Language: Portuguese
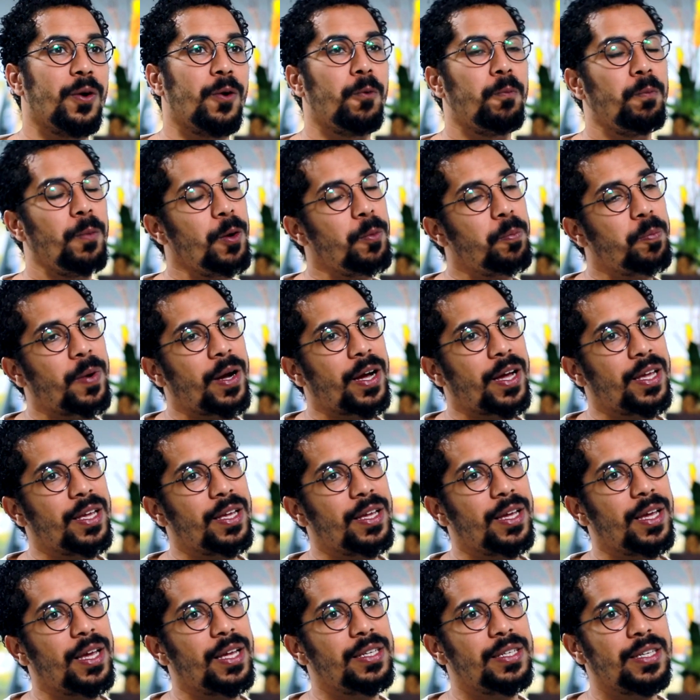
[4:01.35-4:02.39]
O meu
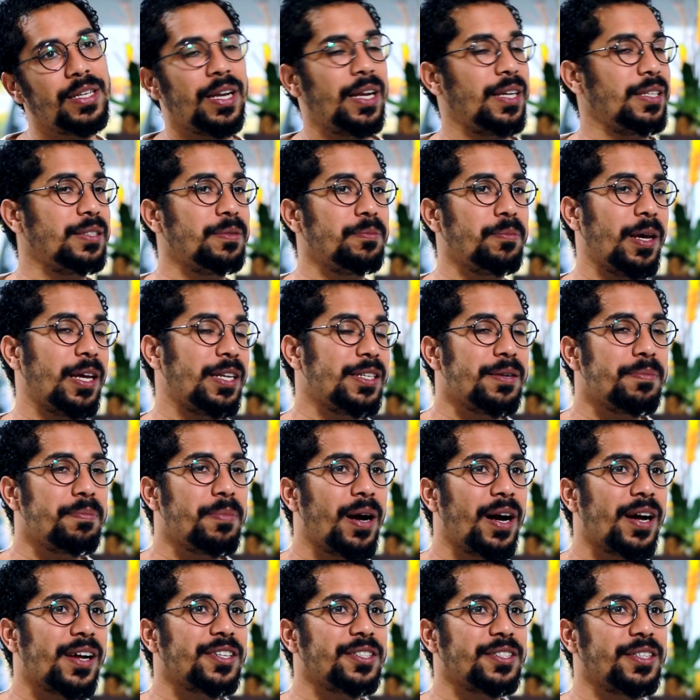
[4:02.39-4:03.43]
pai é de classe média
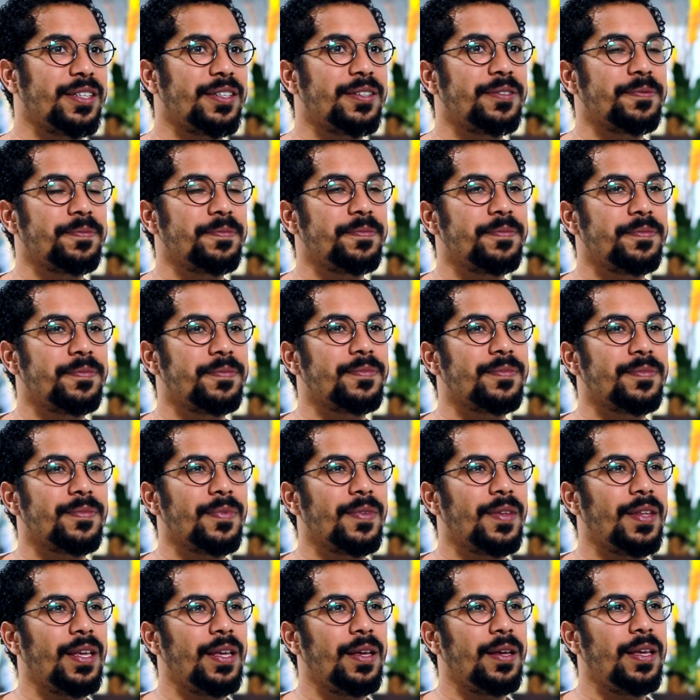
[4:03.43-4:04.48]
baixa.
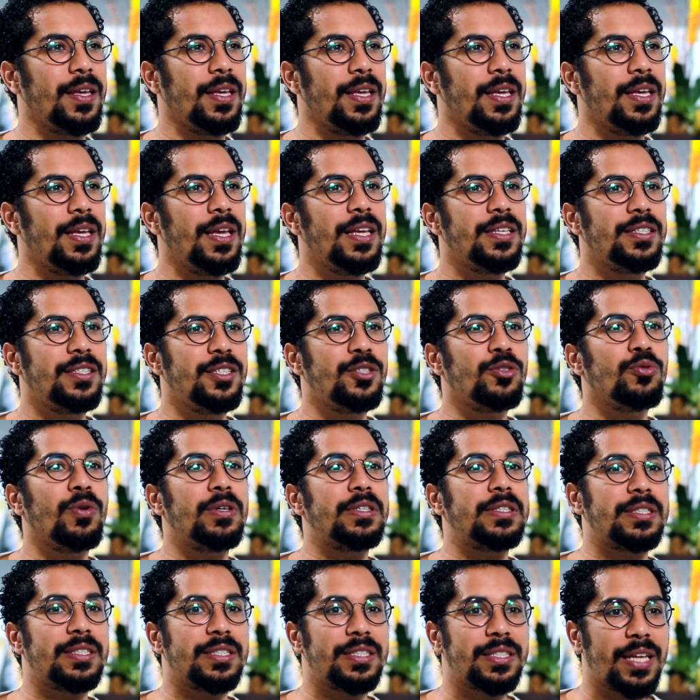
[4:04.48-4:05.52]
E existe
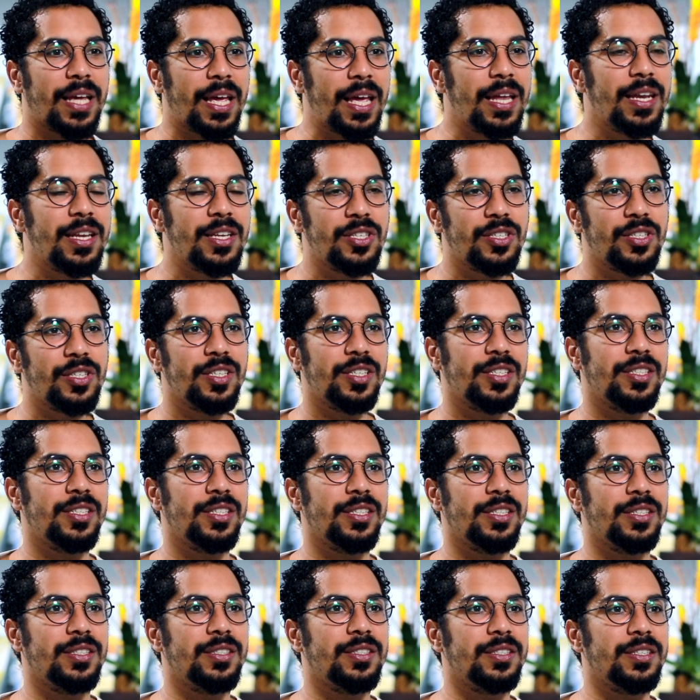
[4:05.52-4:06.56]
uma série de,
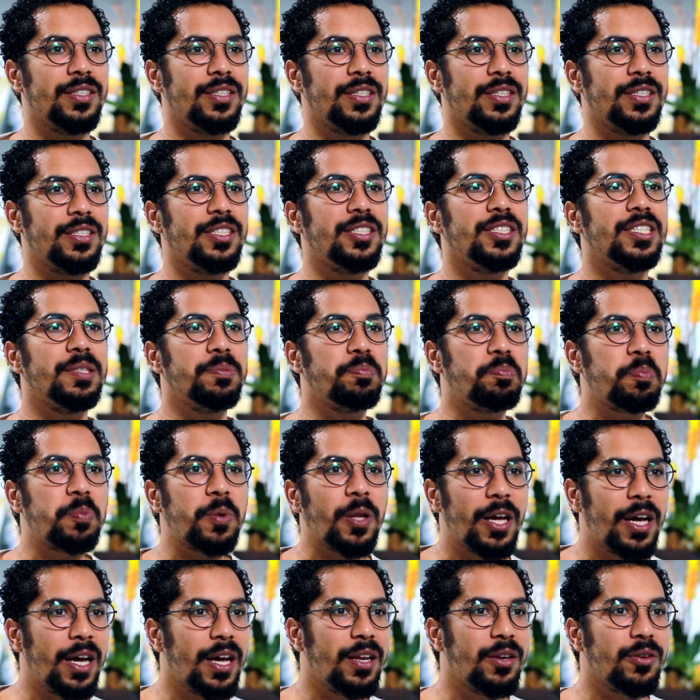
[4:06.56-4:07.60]
de, de, de, de
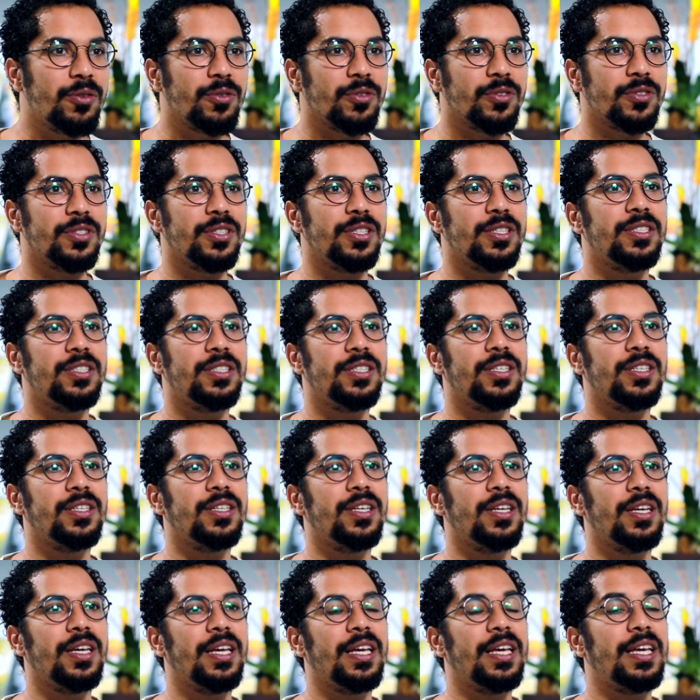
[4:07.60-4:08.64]
planos e
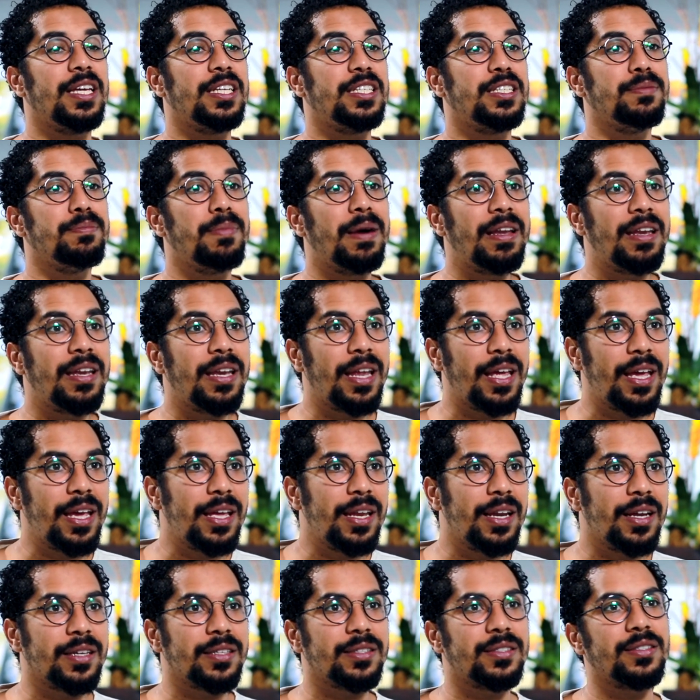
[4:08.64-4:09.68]
de, e de
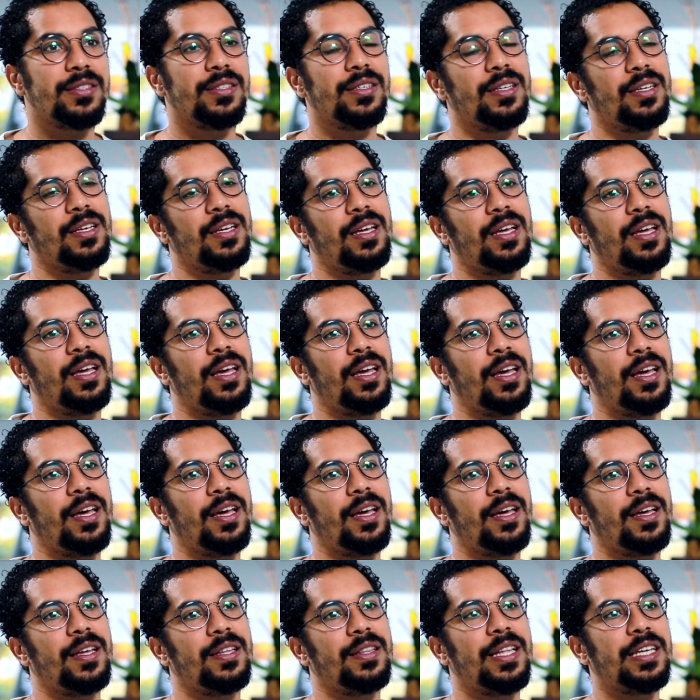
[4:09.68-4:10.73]
maneiras
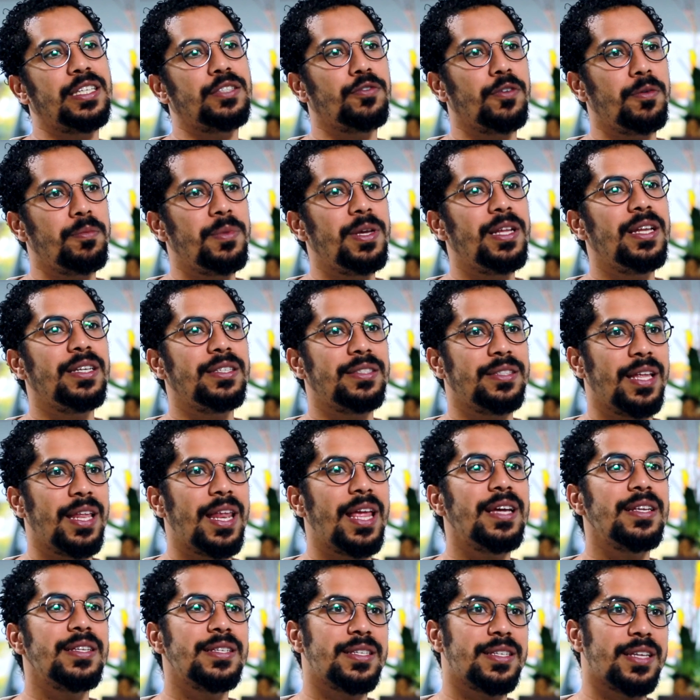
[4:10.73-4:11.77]
é, das famílias
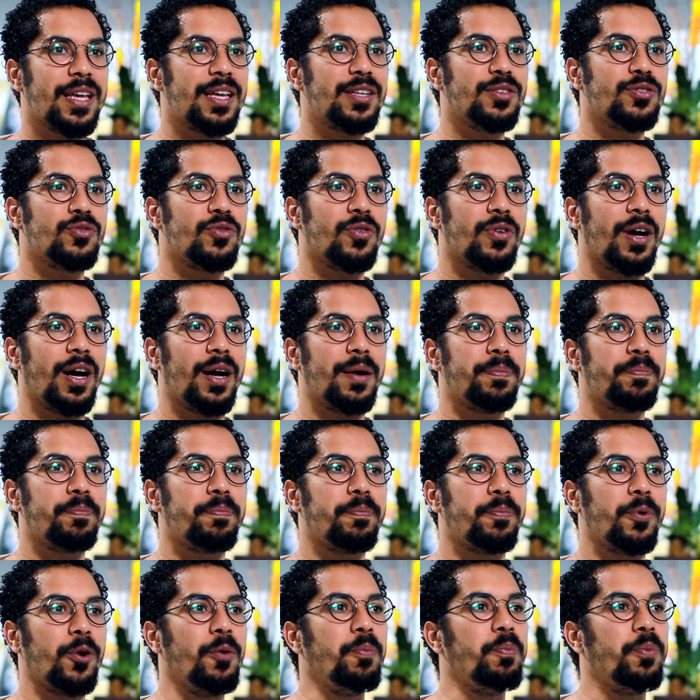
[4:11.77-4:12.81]
terem acesso a
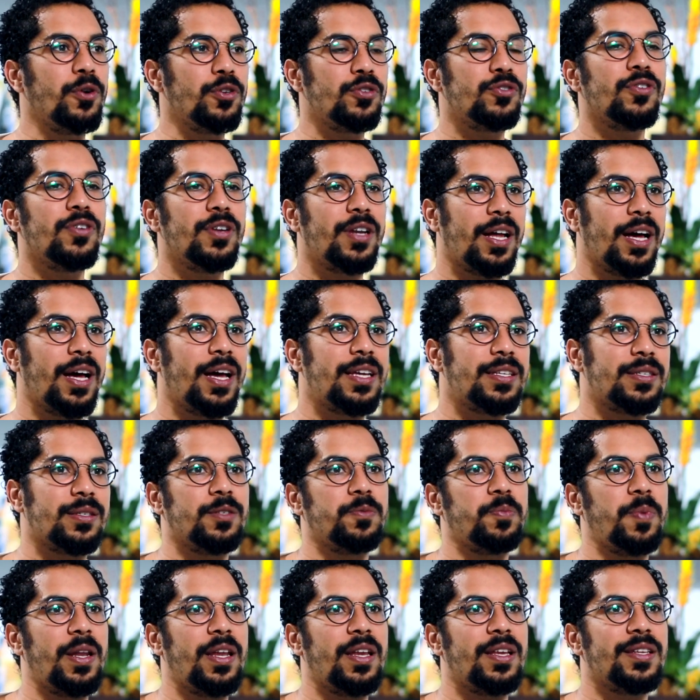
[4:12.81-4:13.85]
proporcionar essa
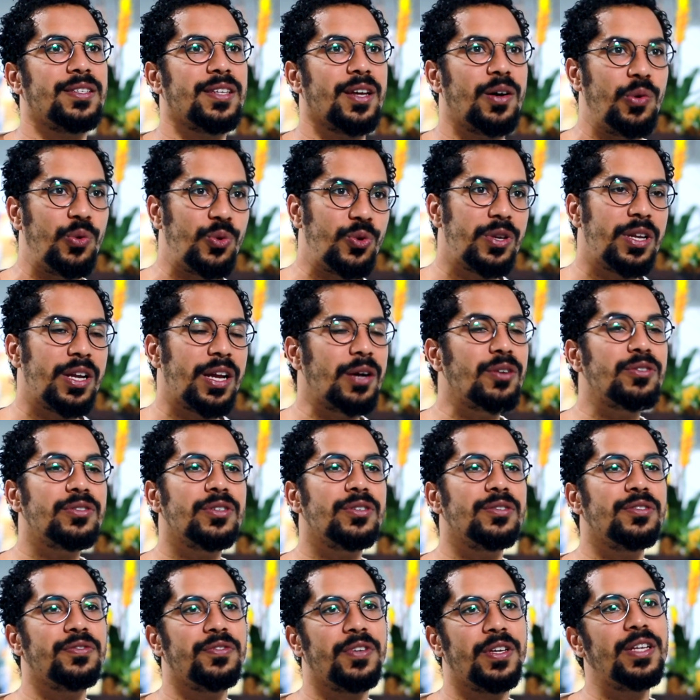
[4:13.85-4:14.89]
experiência única aos
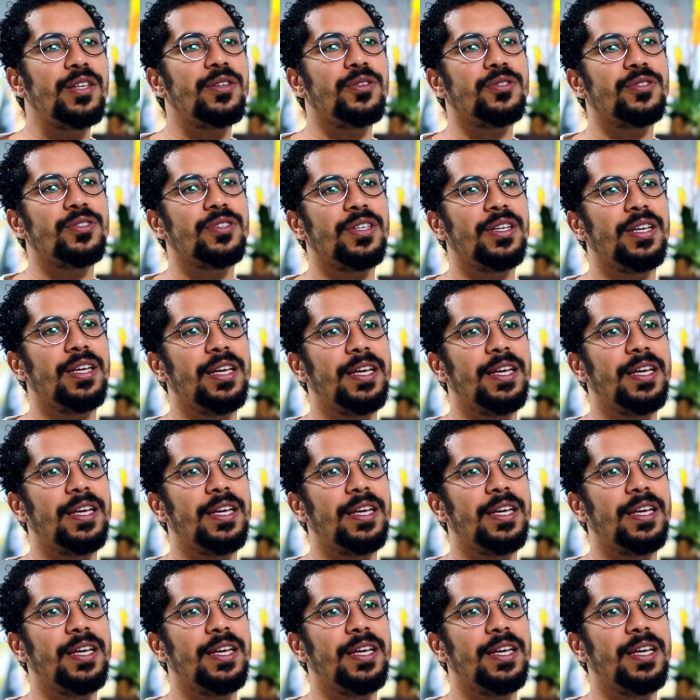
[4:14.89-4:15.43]
seus filhos.